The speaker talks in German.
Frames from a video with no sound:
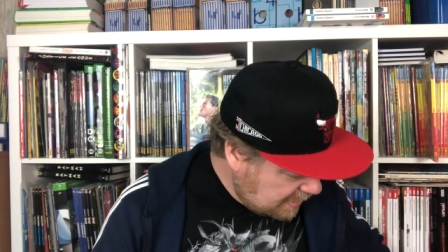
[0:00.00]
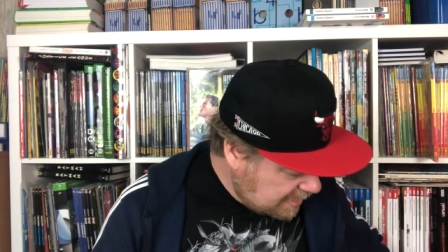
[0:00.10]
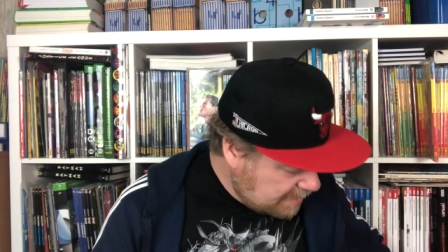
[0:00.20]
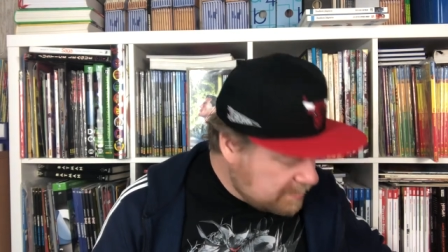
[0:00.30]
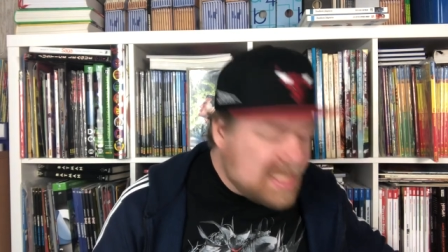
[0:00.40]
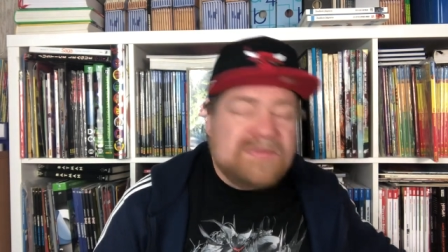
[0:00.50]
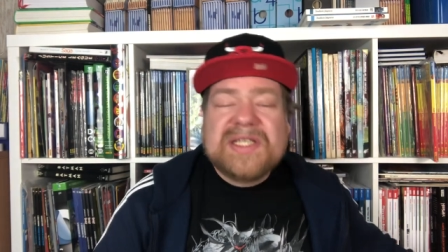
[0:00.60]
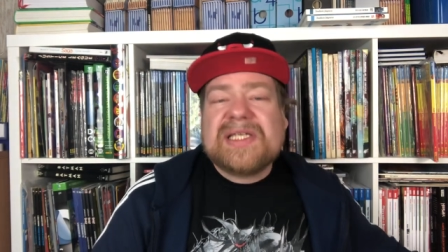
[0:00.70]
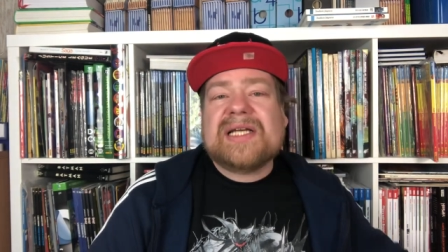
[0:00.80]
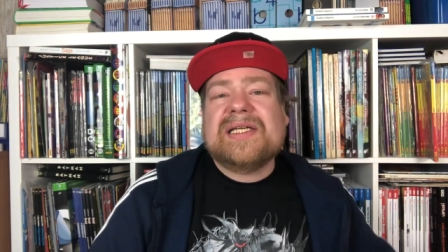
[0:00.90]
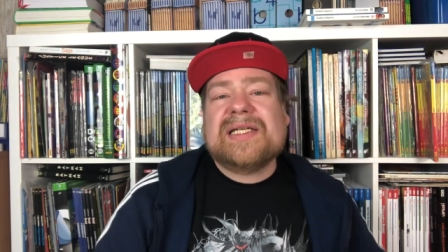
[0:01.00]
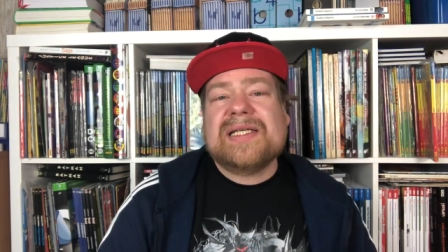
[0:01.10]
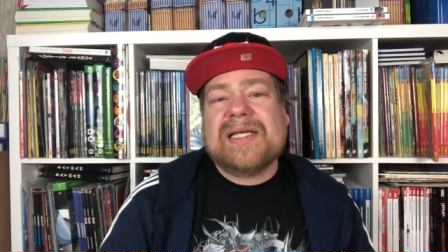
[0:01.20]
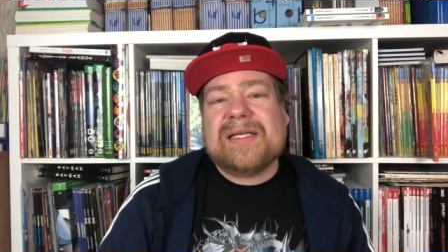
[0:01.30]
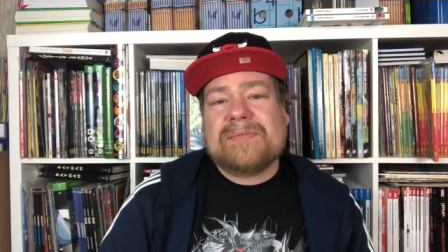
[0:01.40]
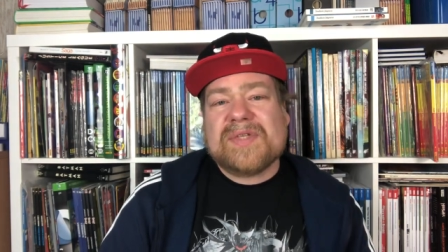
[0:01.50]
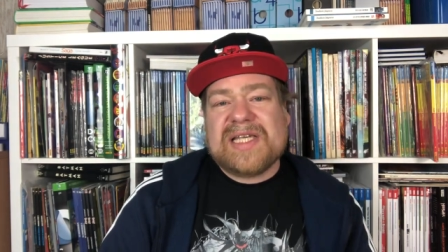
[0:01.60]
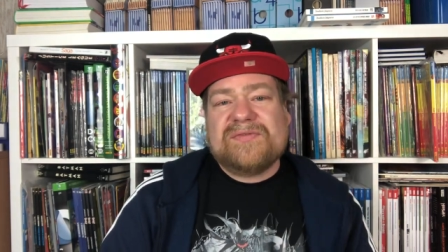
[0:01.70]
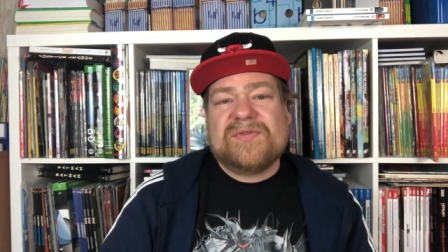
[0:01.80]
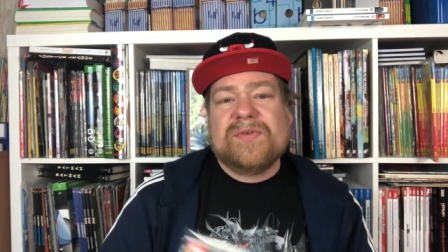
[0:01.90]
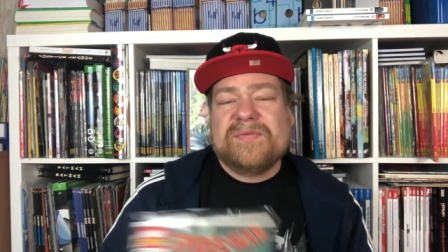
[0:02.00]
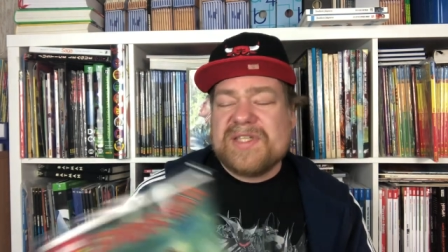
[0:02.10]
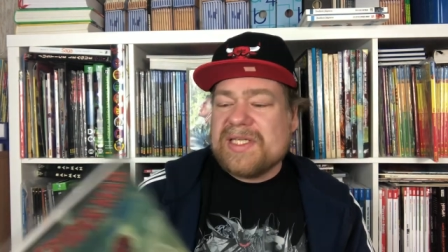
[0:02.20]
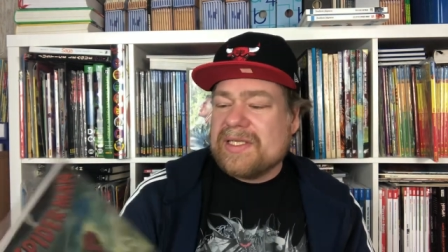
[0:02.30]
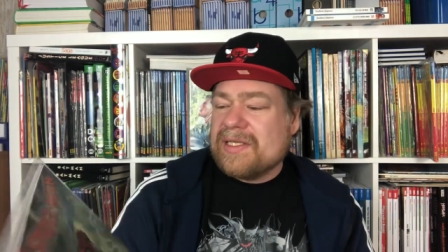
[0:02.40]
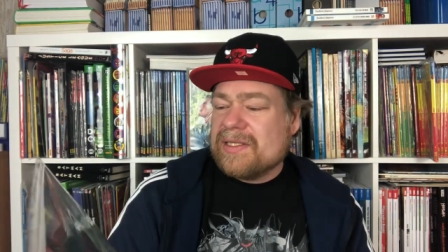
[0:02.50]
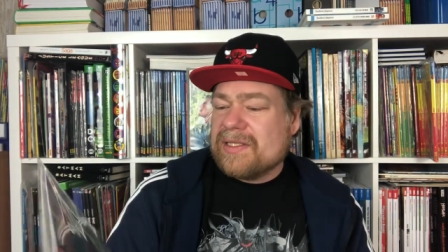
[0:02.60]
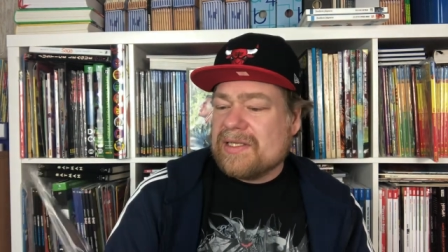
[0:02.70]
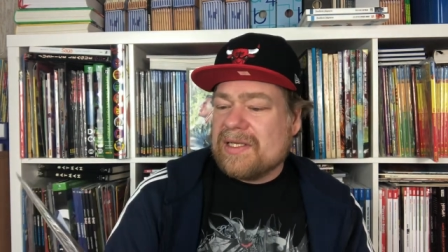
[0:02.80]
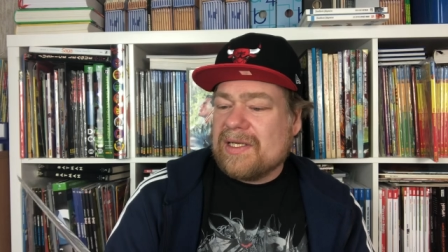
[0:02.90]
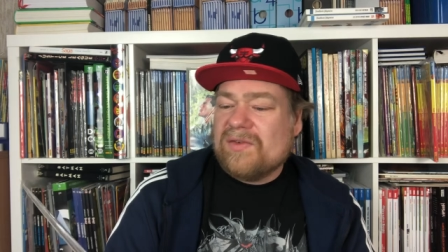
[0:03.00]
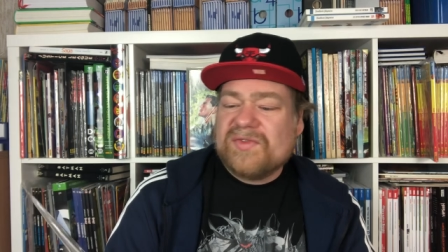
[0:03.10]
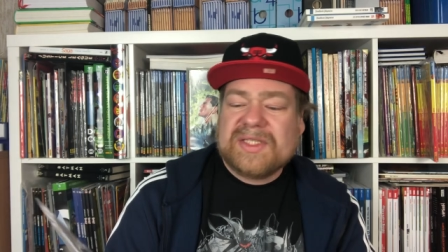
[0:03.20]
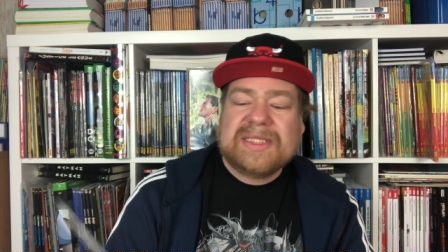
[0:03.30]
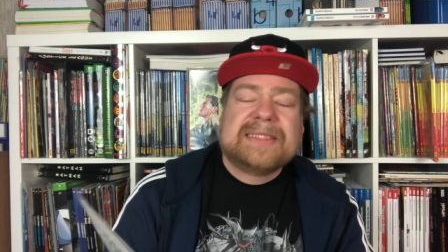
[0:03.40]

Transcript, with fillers: Ähm, ja, wie gesagt, ich hatte ja da bis Heft 50 äh, gekauft.